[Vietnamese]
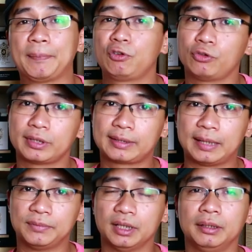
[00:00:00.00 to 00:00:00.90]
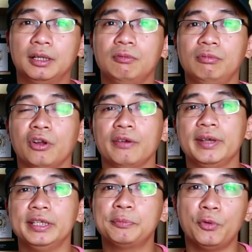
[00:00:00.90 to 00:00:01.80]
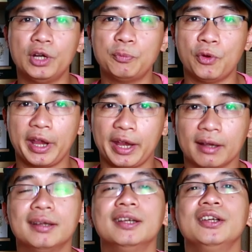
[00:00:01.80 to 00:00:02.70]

Ngày hôm nay chúng ta tạm thời không nói về những mùi hương mùa hè.